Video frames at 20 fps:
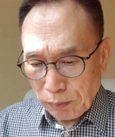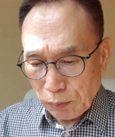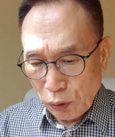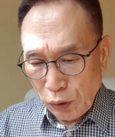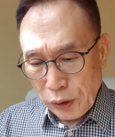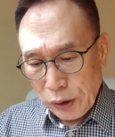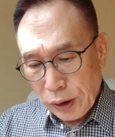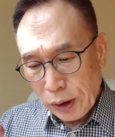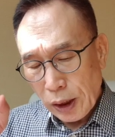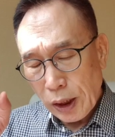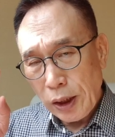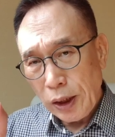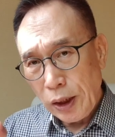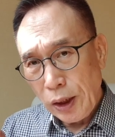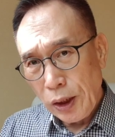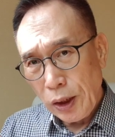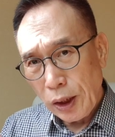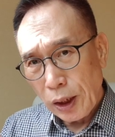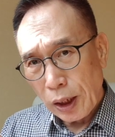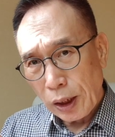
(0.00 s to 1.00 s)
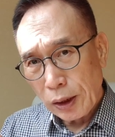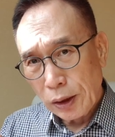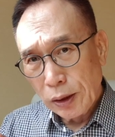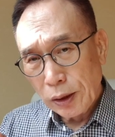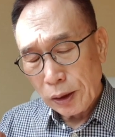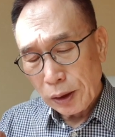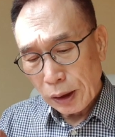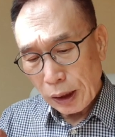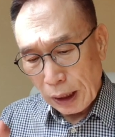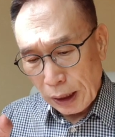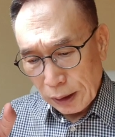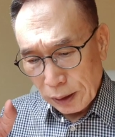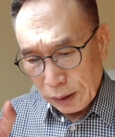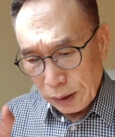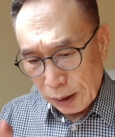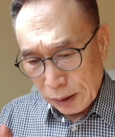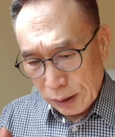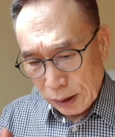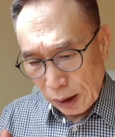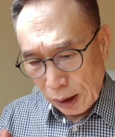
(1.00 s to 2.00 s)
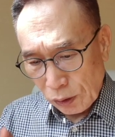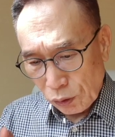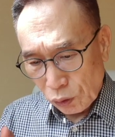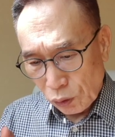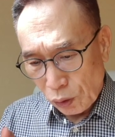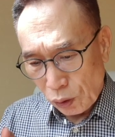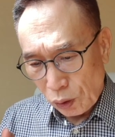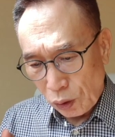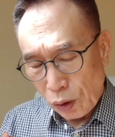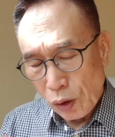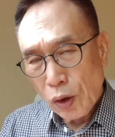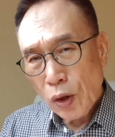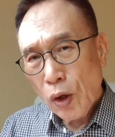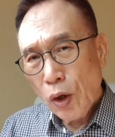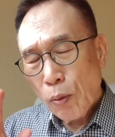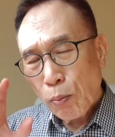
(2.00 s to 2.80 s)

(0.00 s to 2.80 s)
물질의 이해를 하는 데 있어 가지고